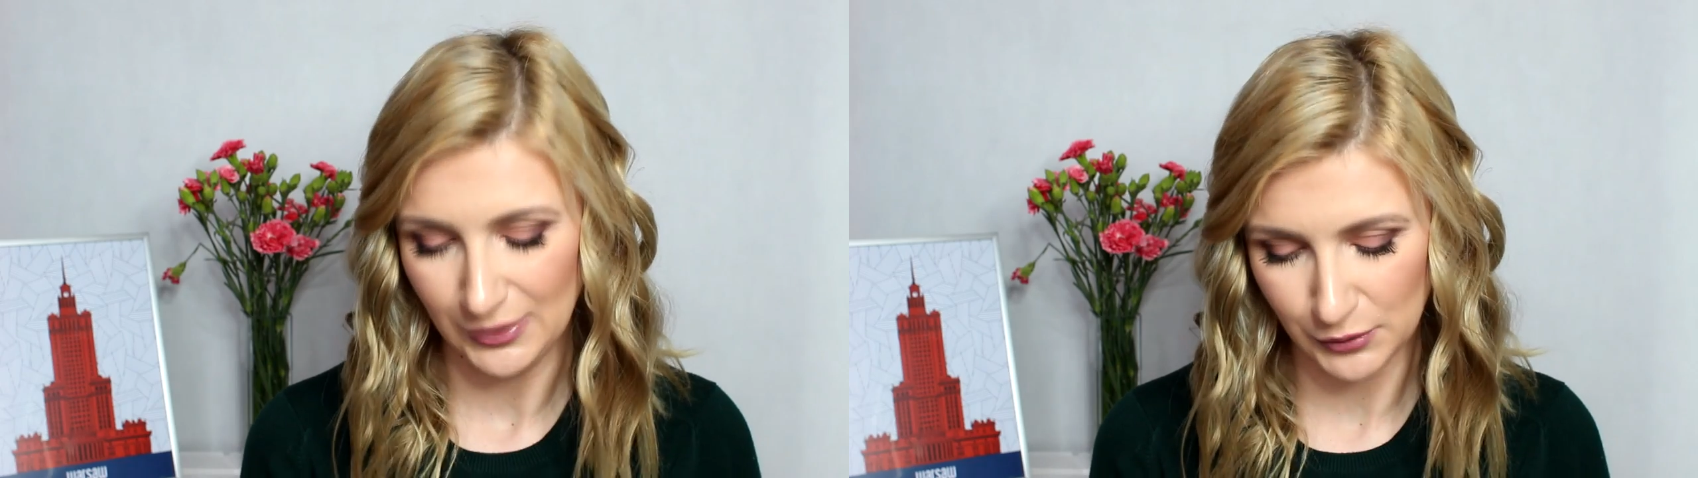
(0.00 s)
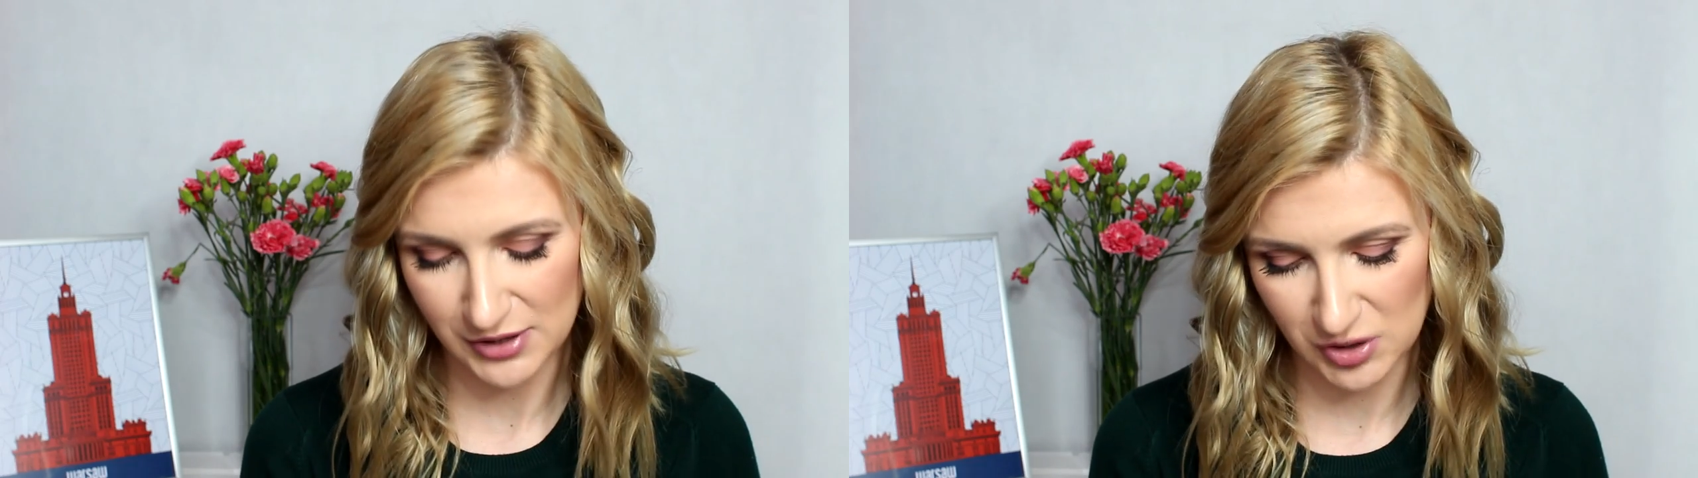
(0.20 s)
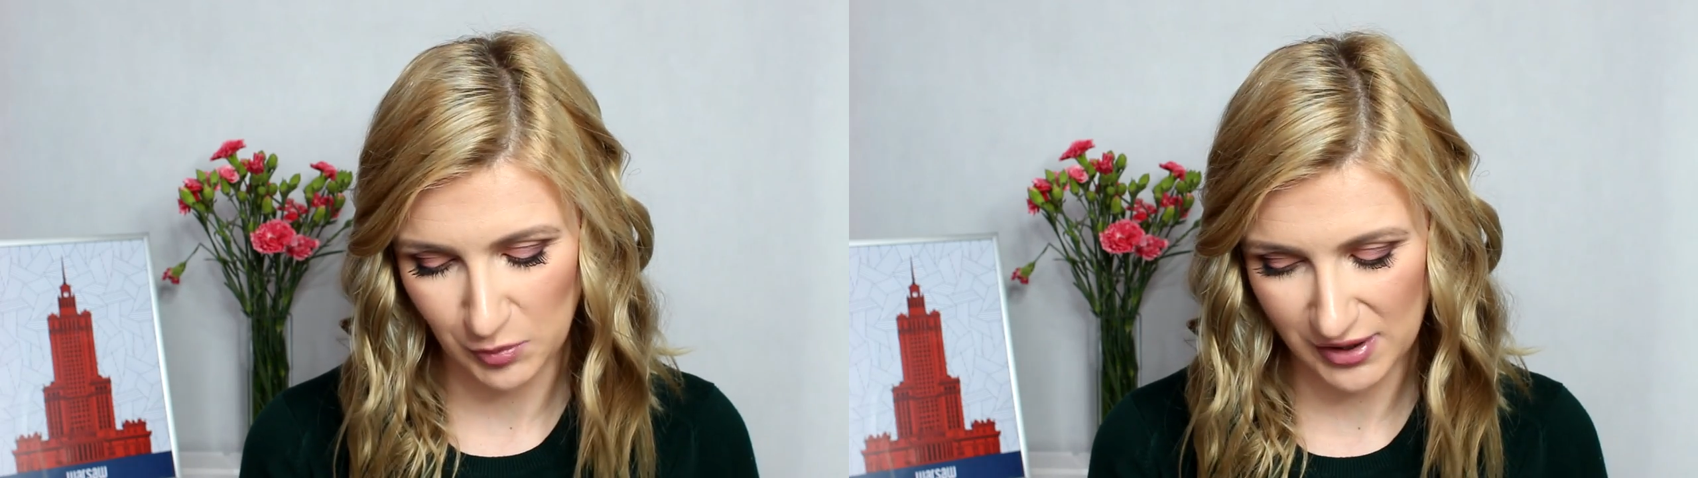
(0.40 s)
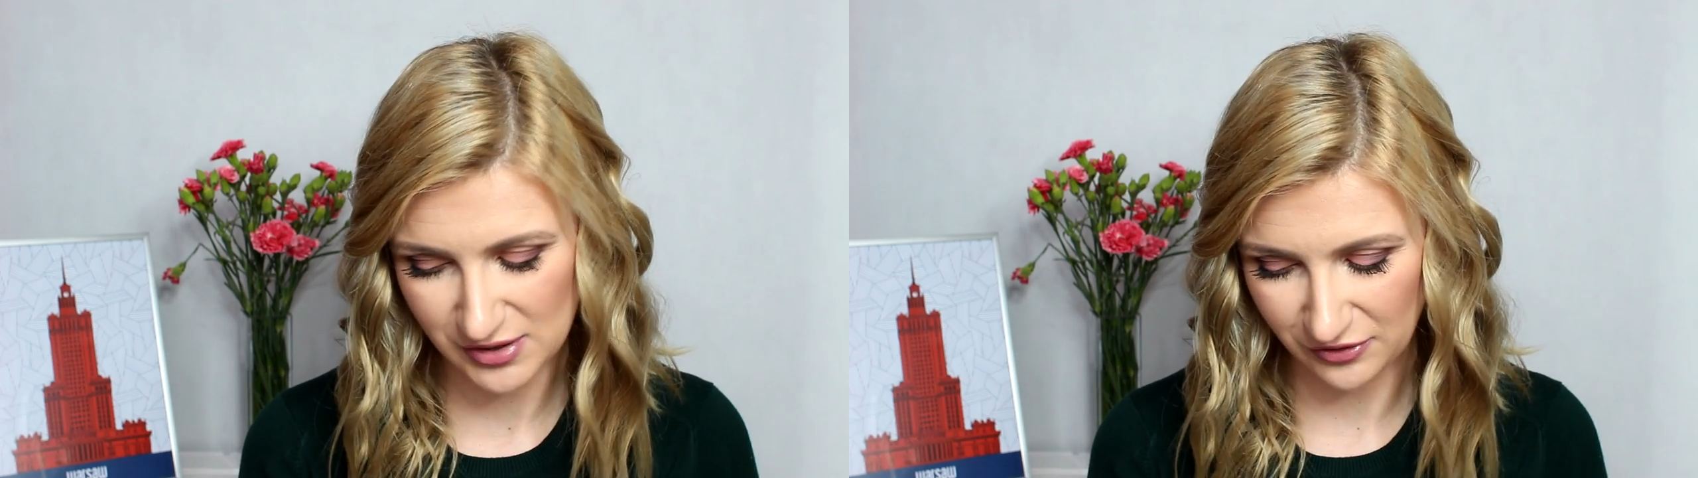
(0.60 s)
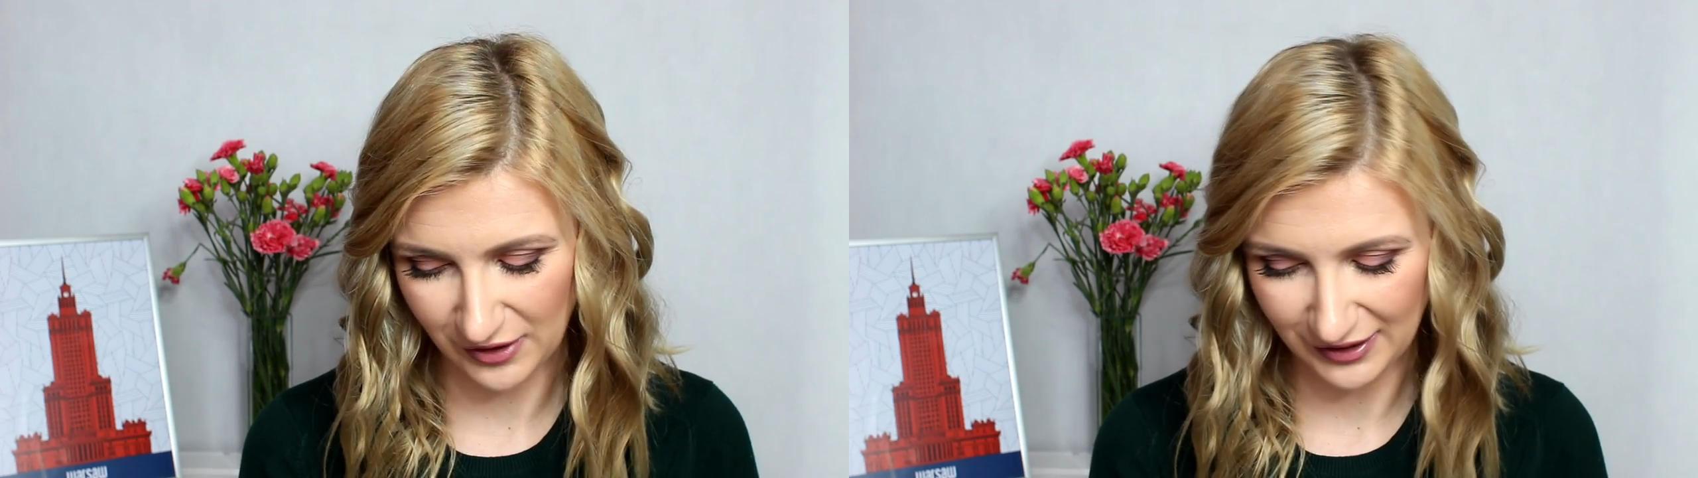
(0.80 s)
Tu jest też
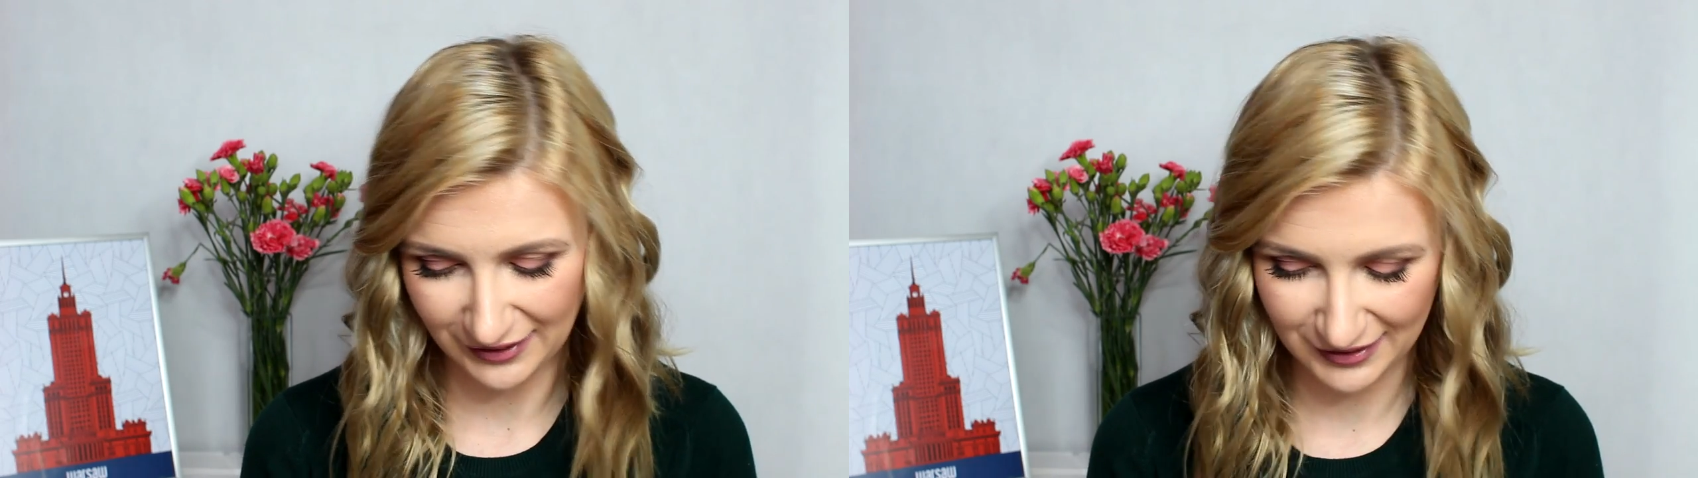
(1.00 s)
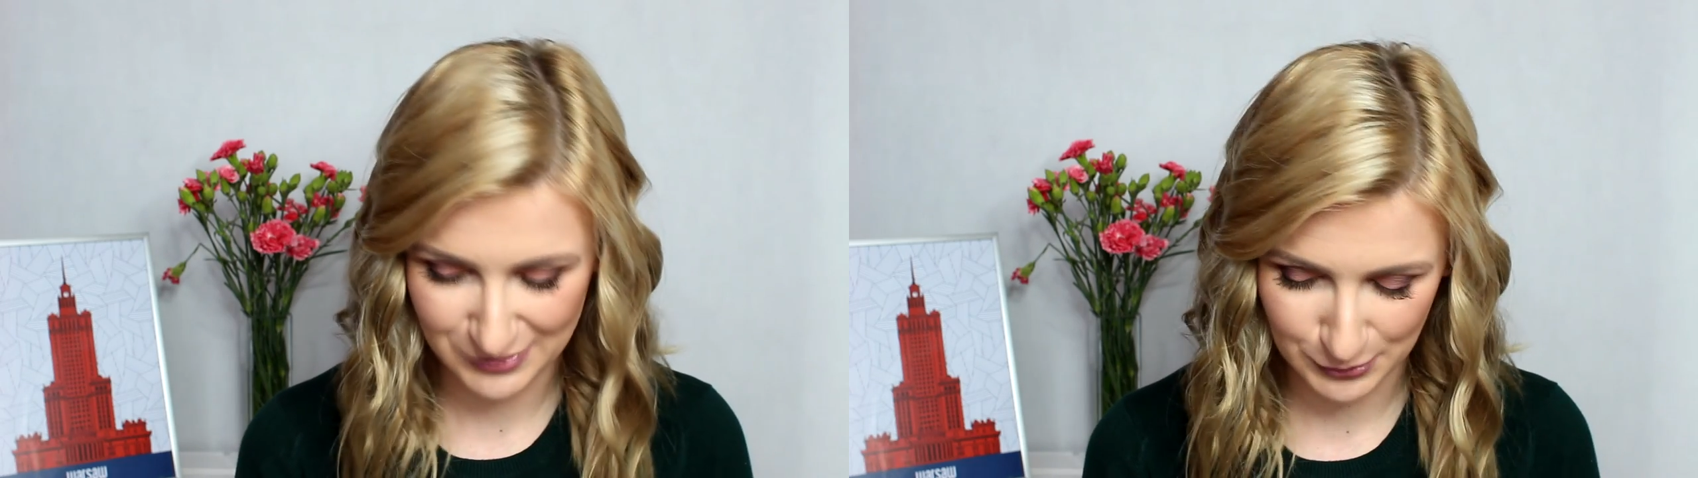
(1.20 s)
bardzo fajna,